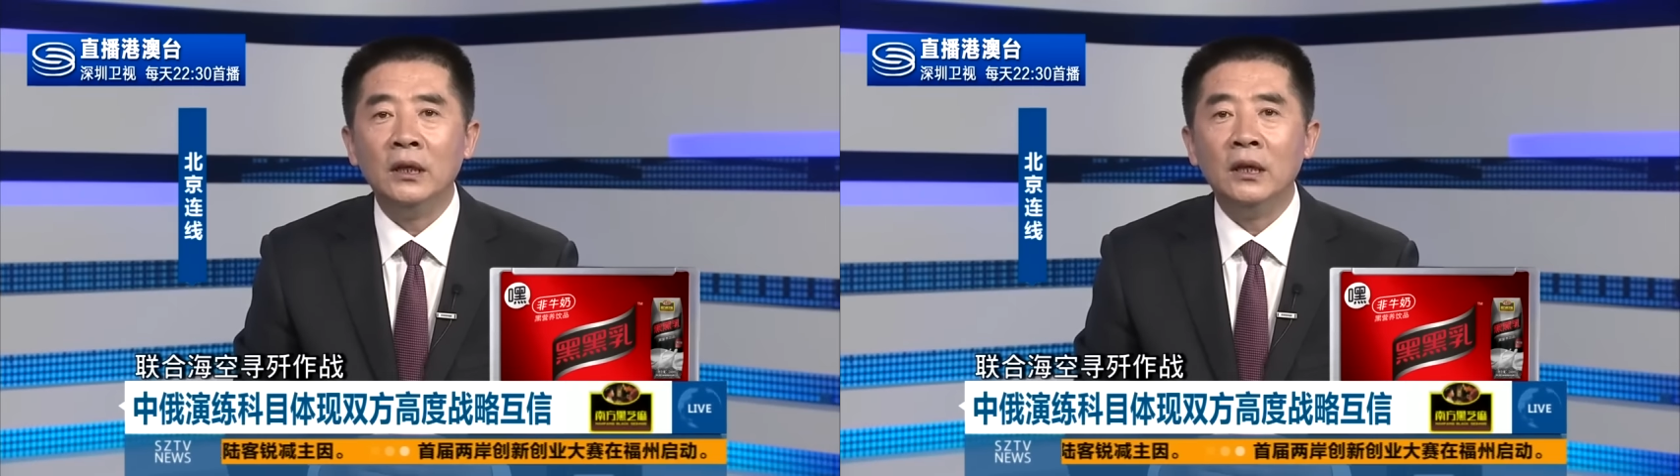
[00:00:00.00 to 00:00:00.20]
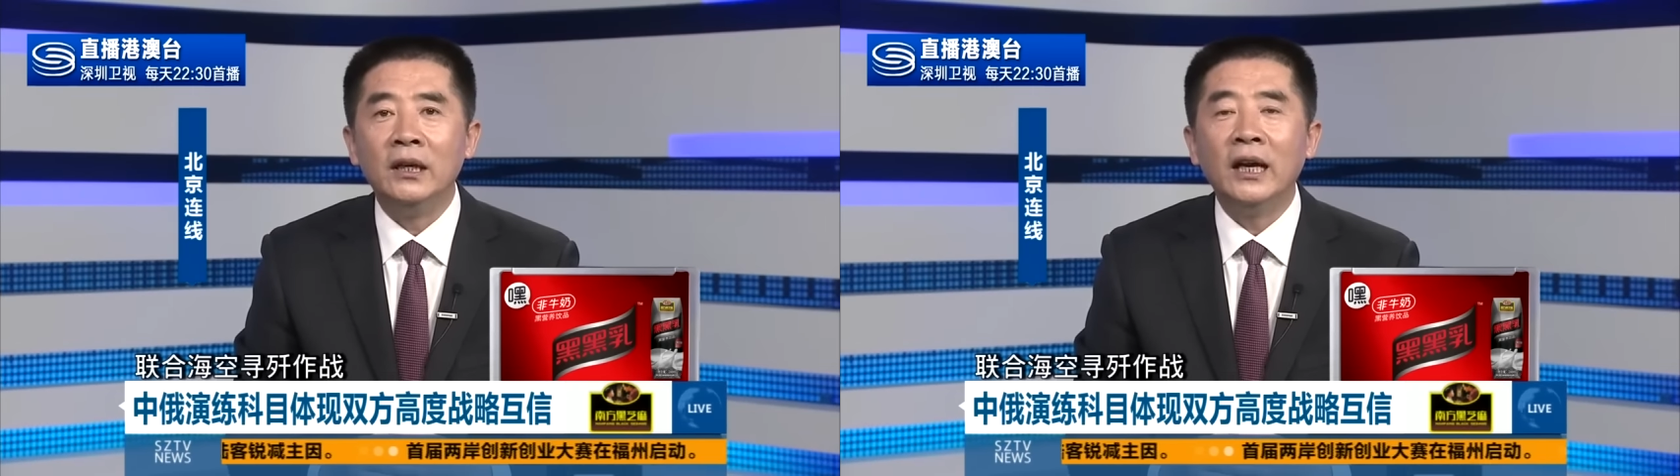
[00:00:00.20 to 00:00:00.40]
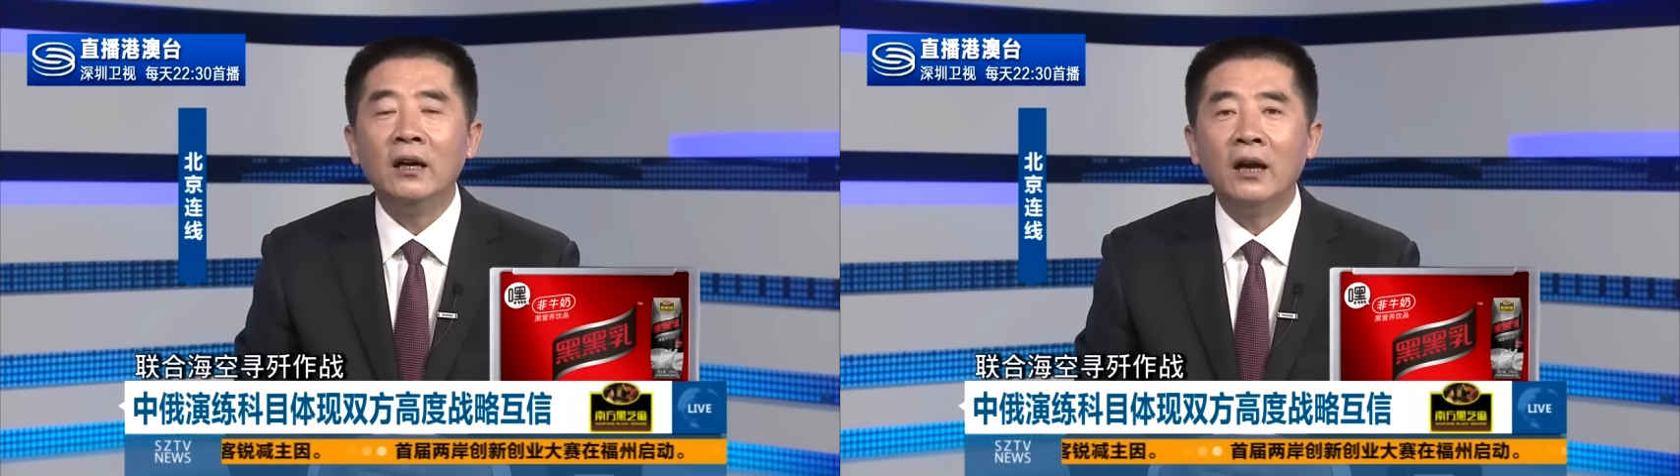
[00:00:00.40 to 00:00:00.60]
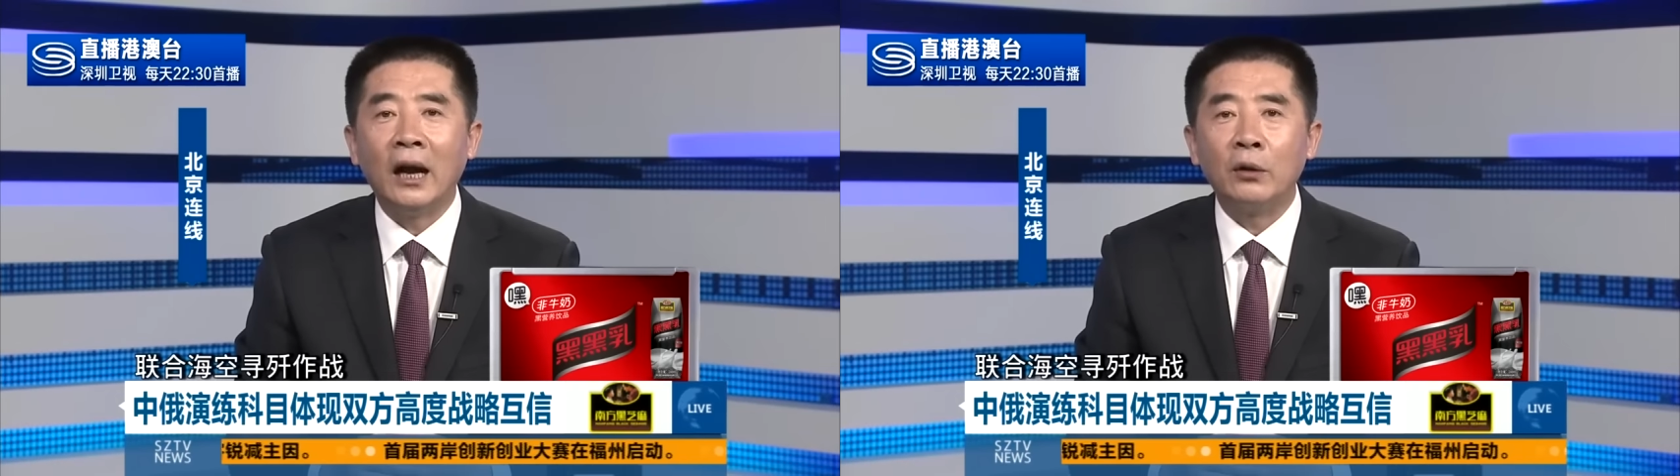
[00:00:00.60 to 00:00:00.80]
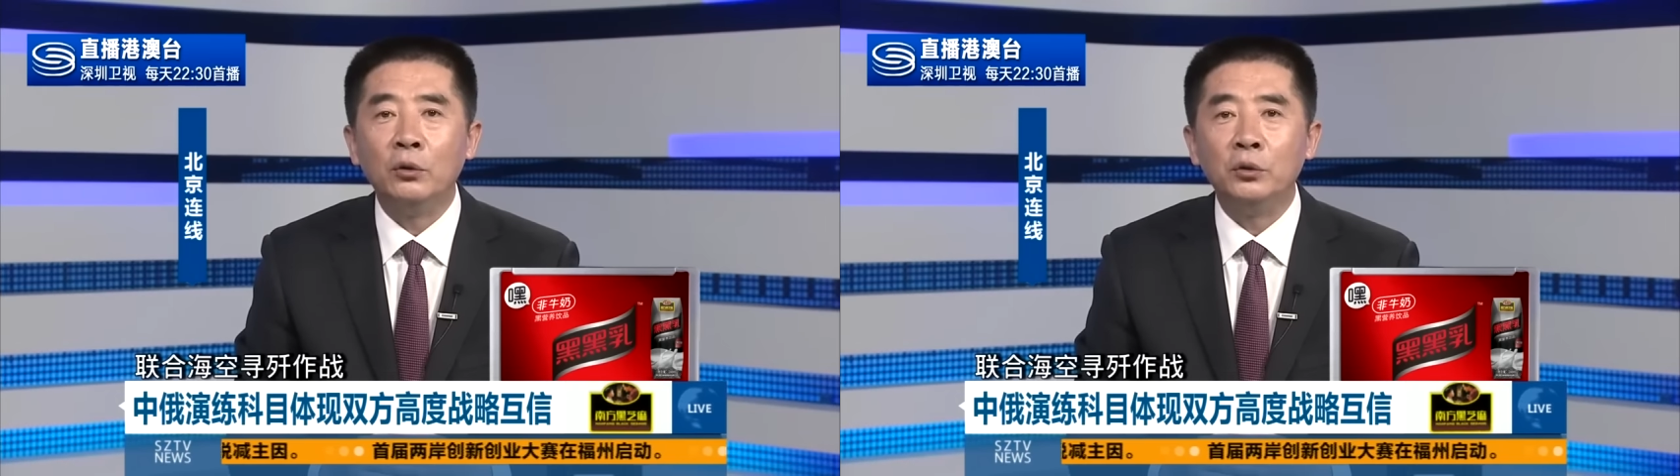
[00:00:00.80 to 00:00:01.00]
呃，联合
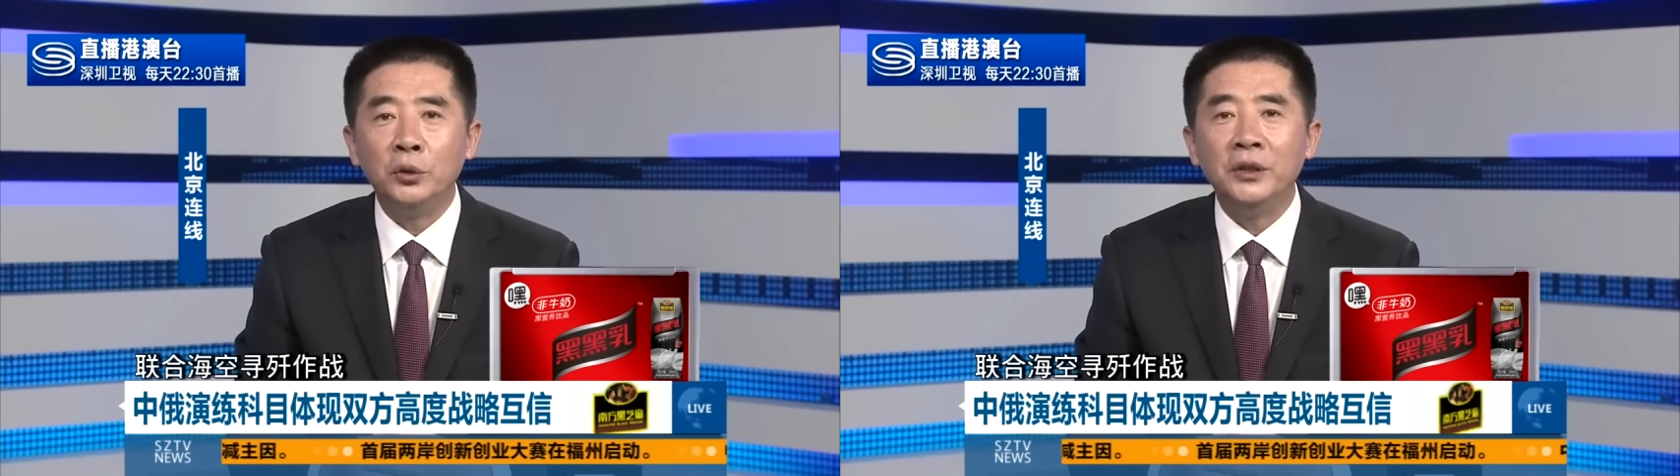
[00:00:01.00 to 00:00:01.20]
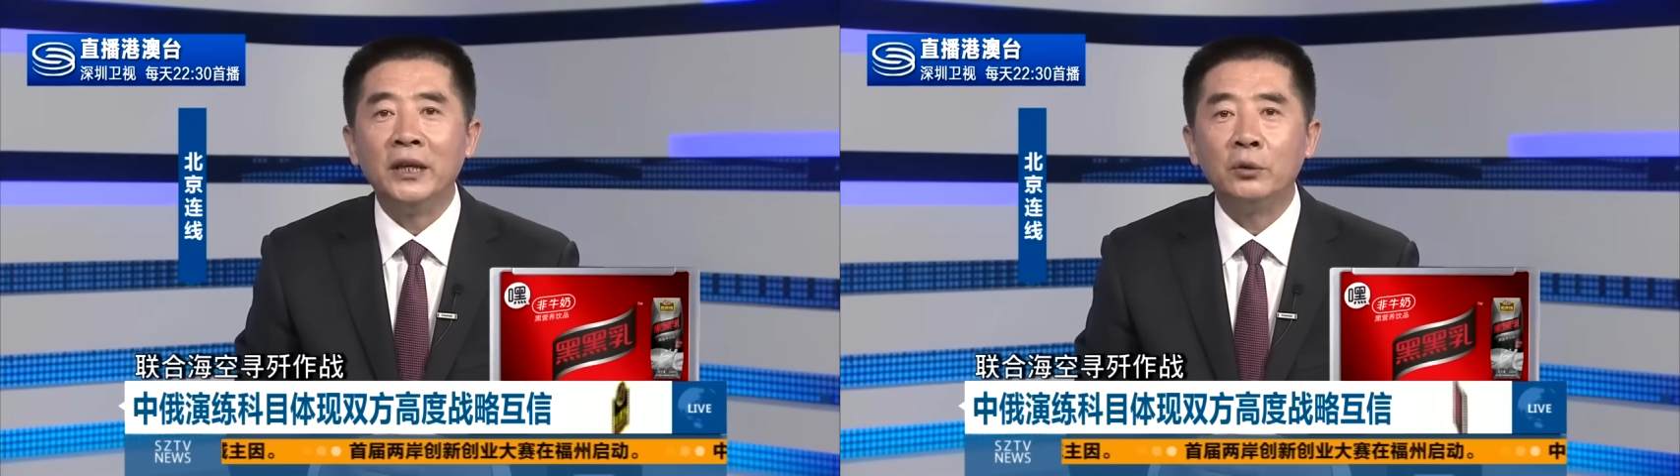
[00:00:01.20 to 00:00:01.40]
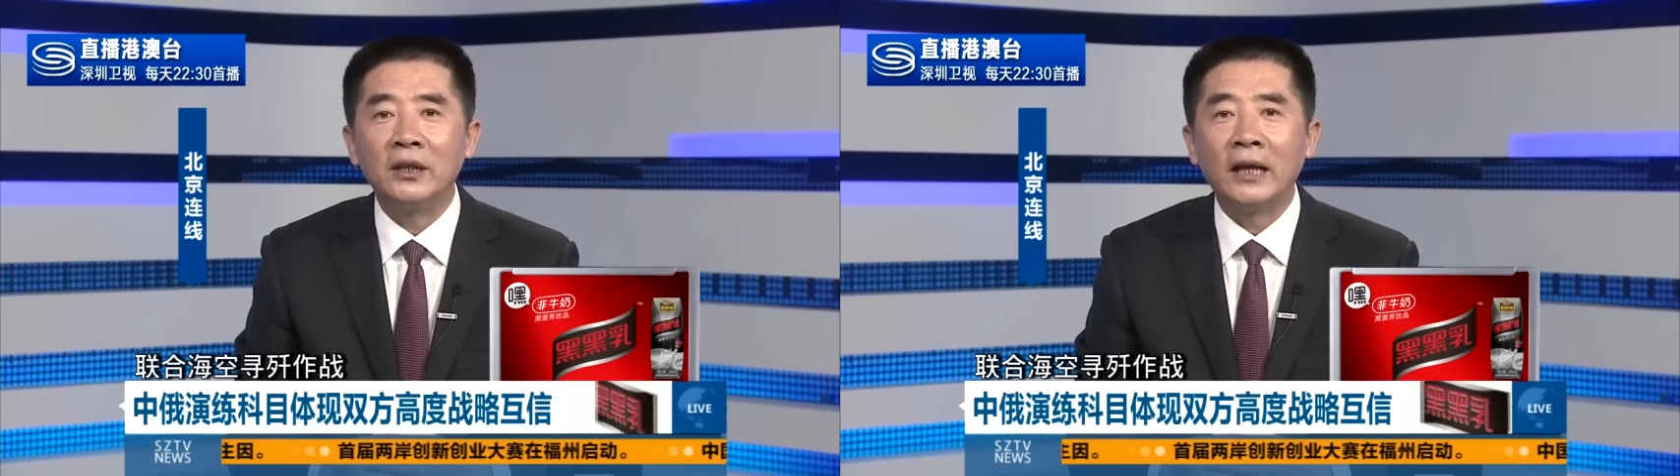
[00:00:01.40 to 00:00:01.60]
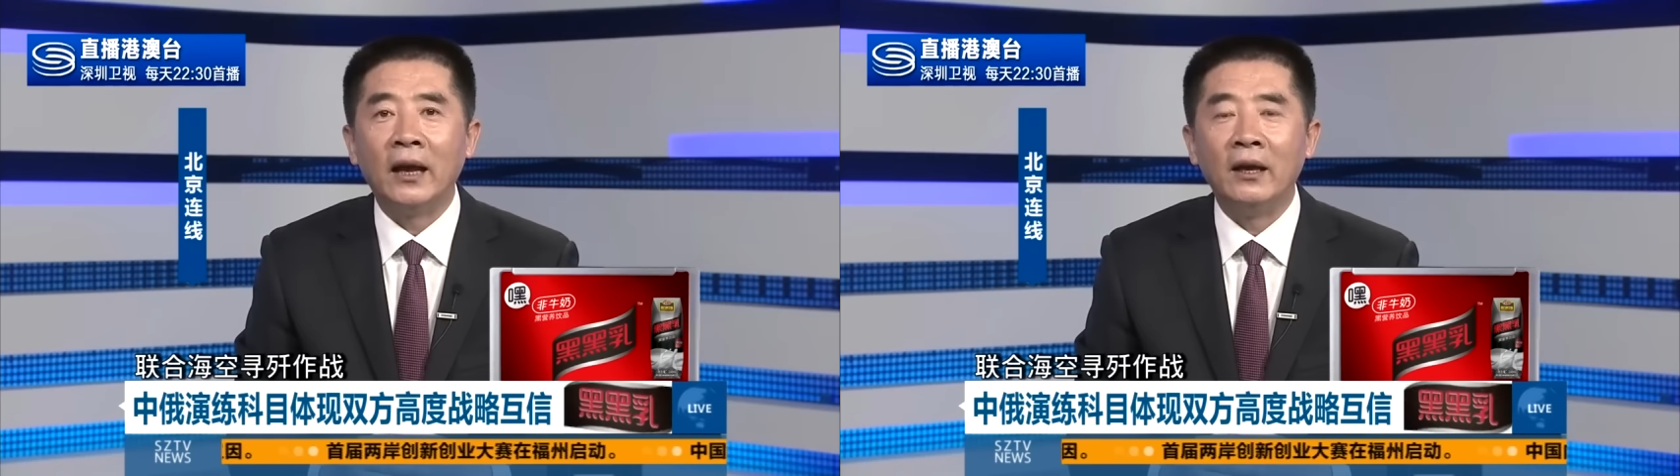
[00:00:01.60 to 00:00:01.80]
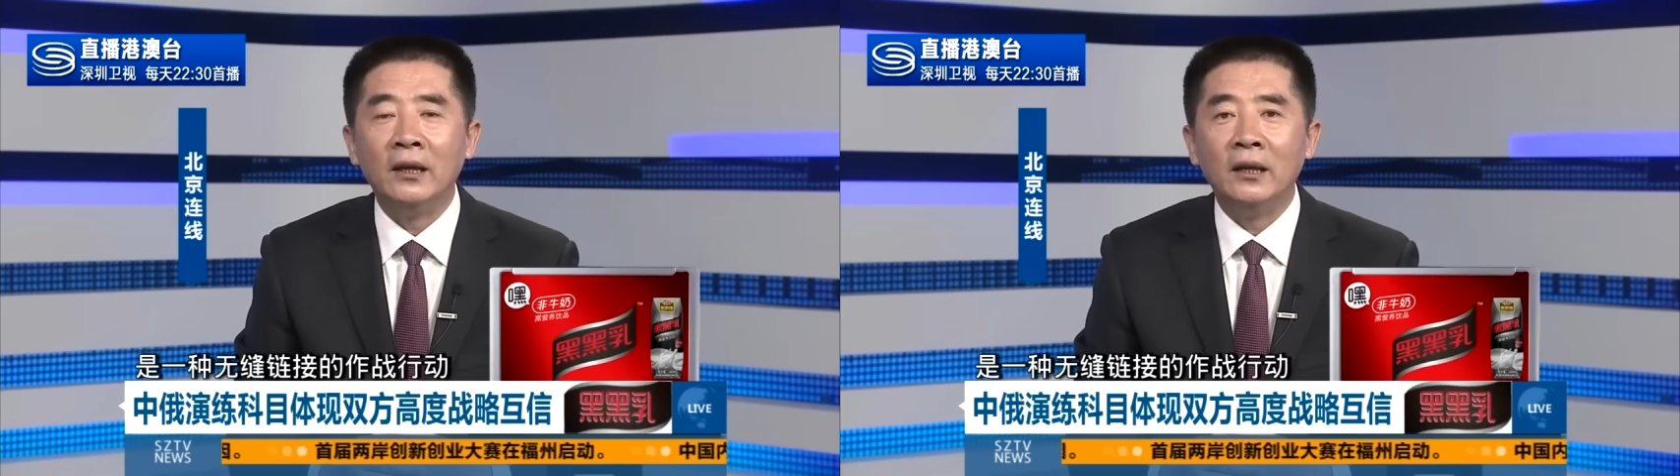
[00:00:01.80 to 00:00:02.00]
海空巡歼作战